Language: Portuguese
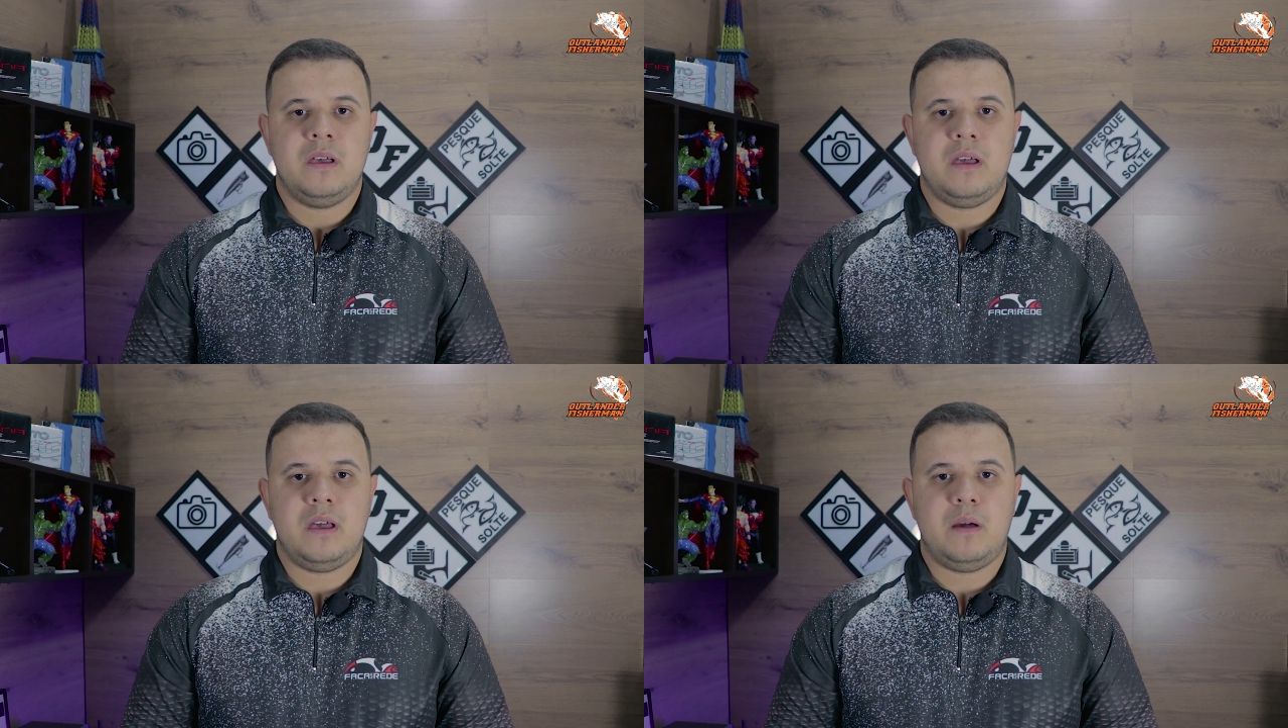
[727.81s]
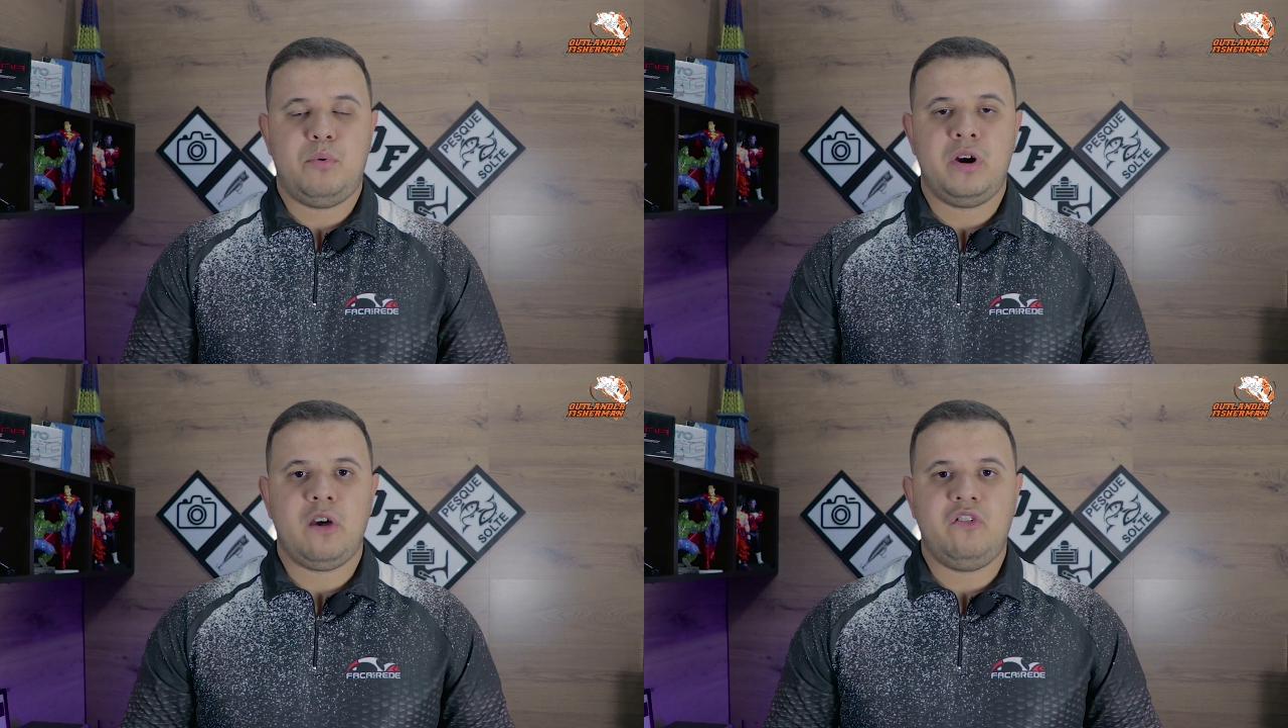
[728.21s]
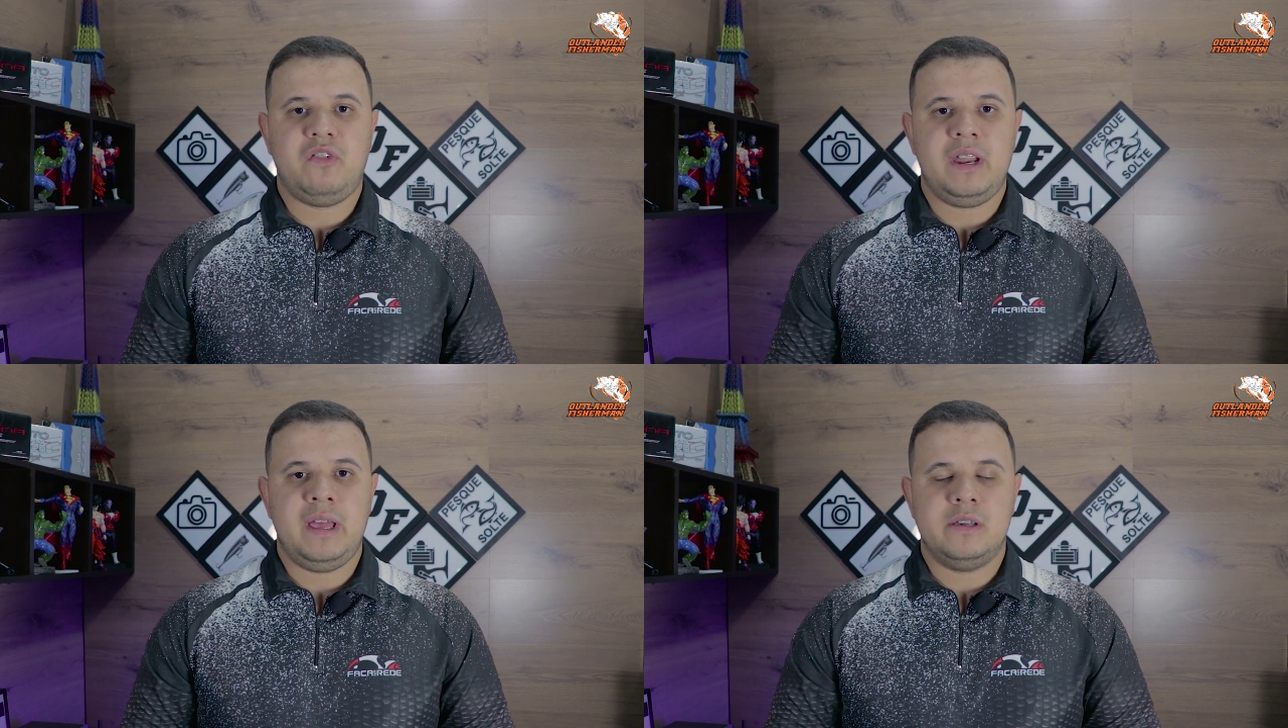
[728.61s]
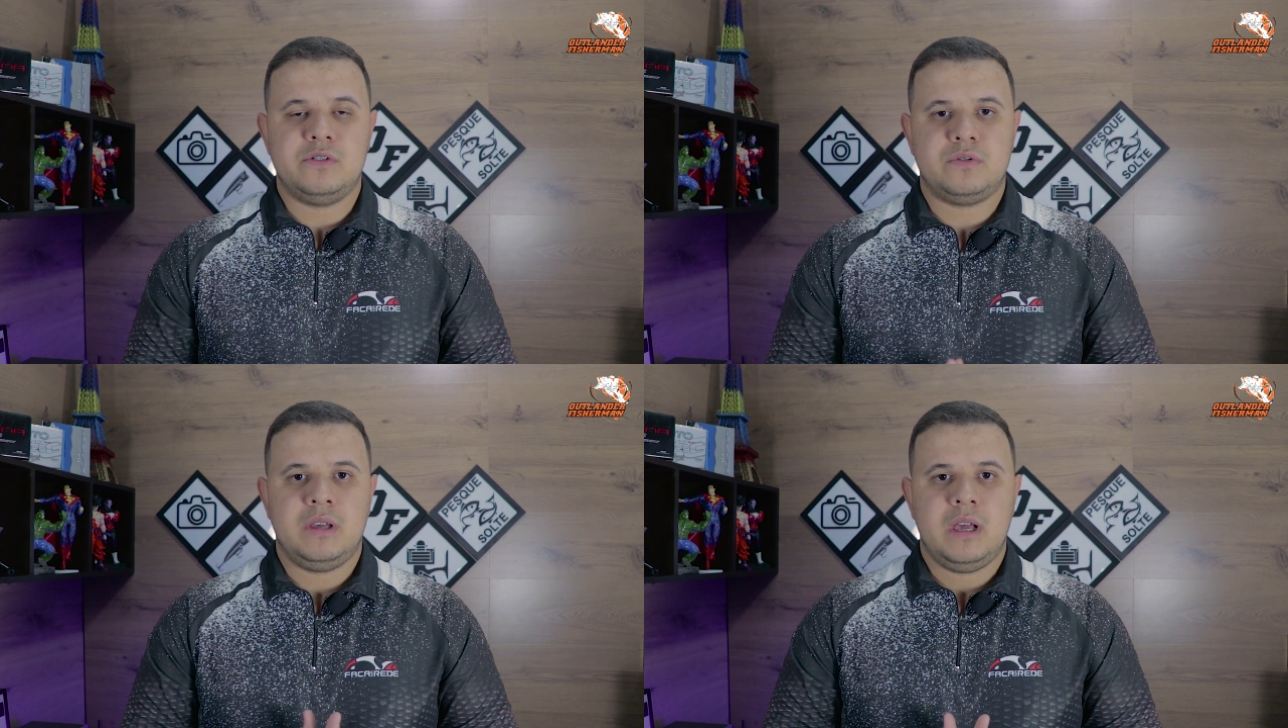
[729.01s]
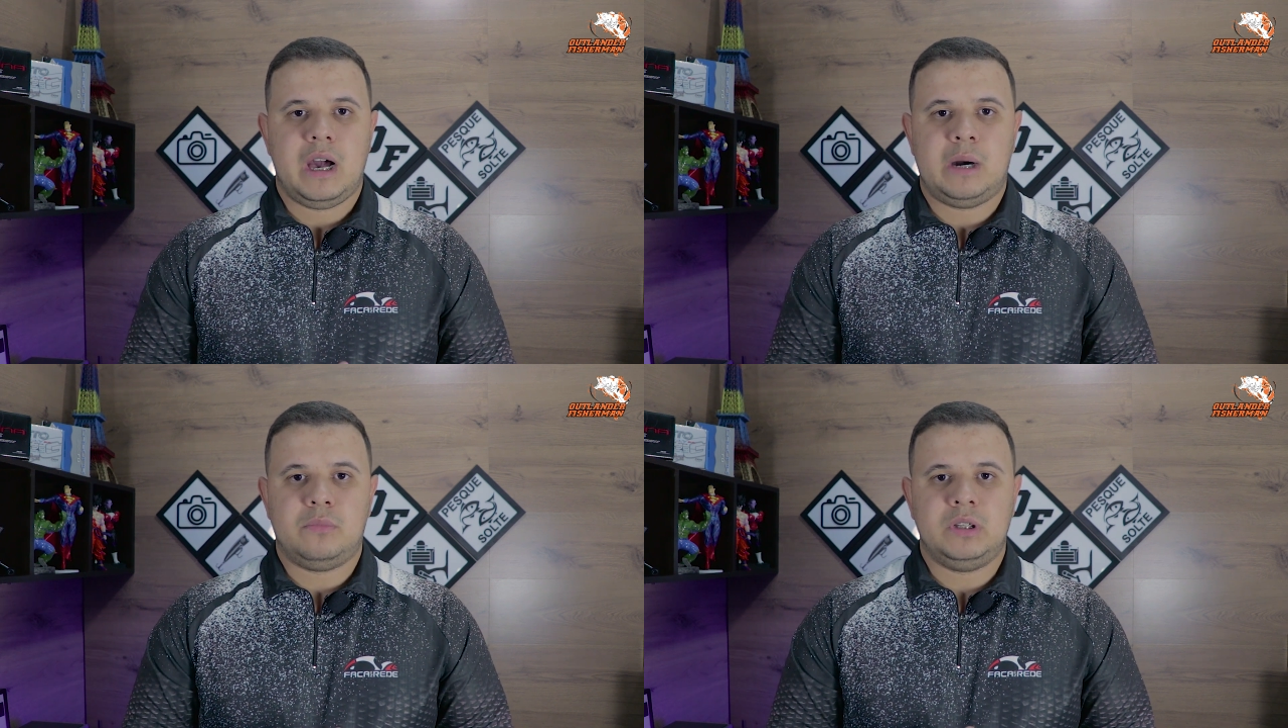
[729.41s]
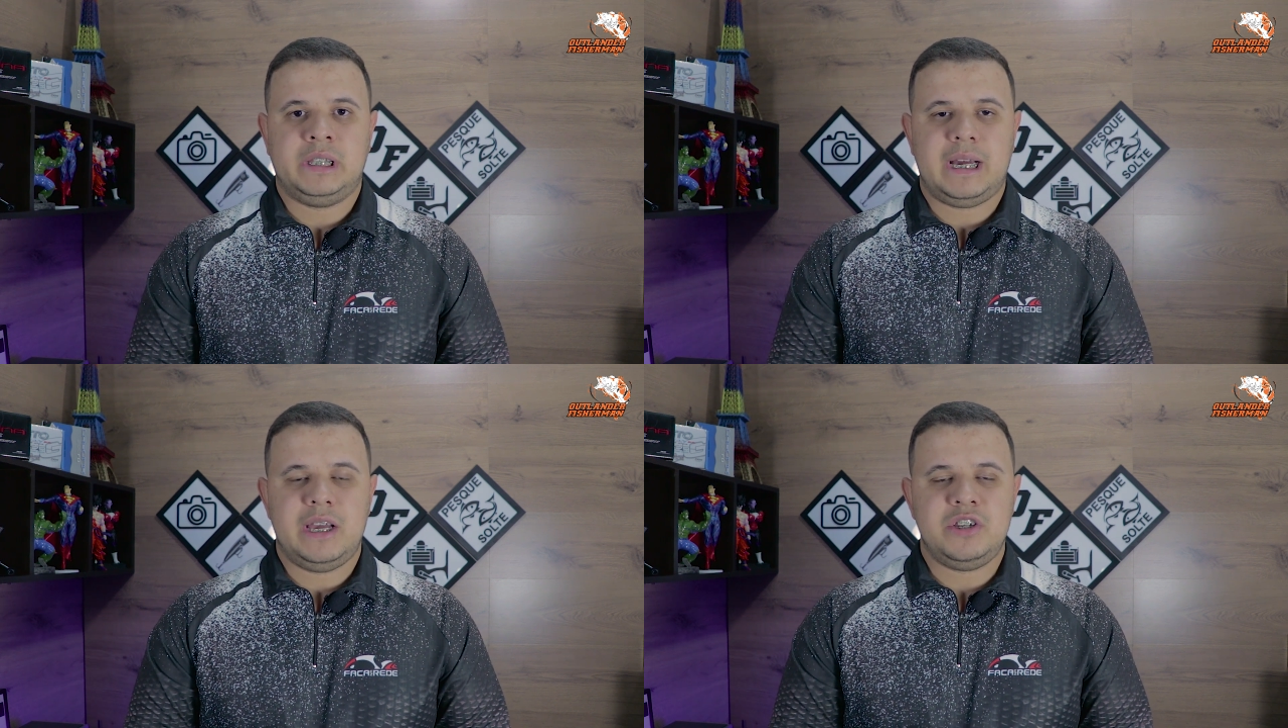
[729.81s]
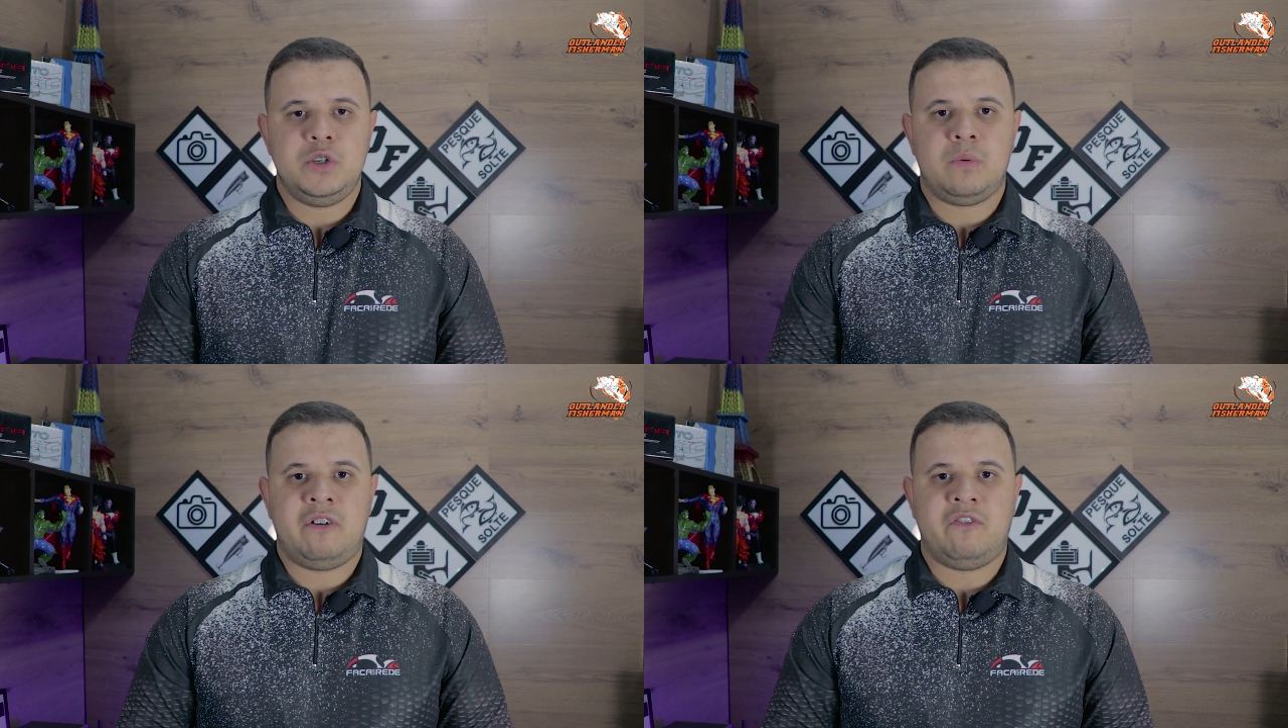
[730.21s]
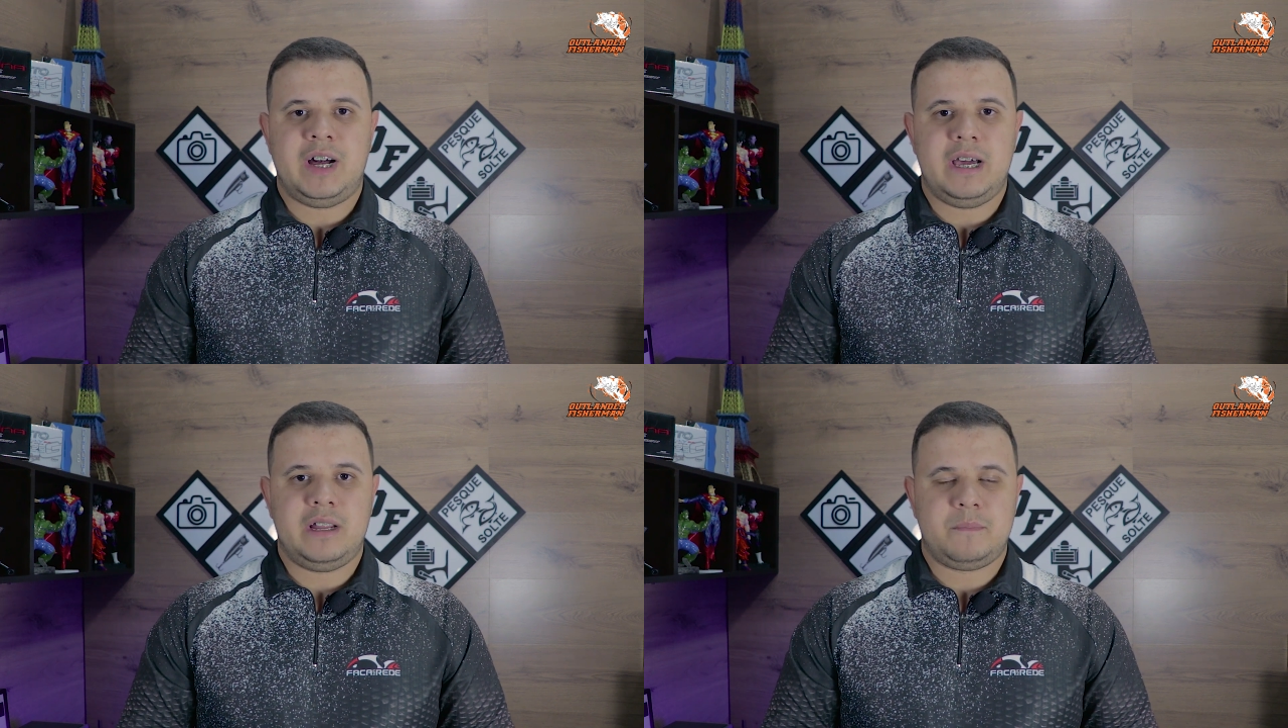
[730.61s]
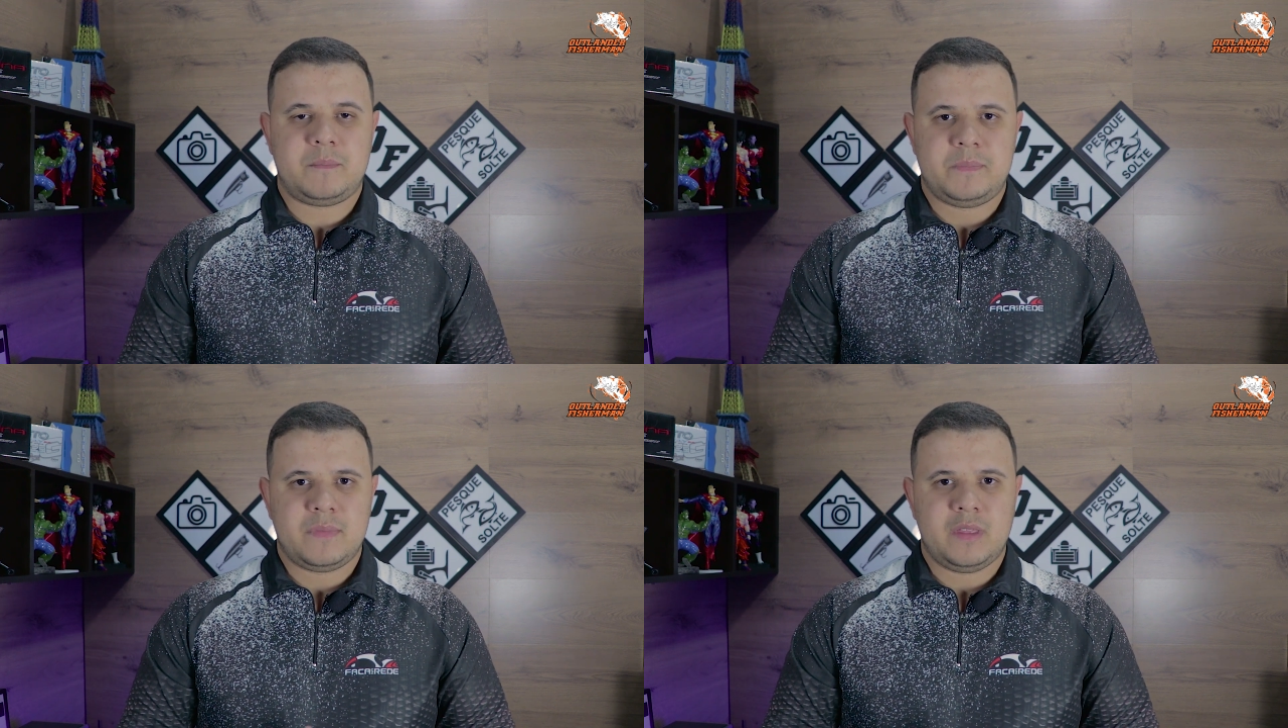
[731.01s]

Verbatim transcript: É, por que eu farei isso? A montagem de uma vara,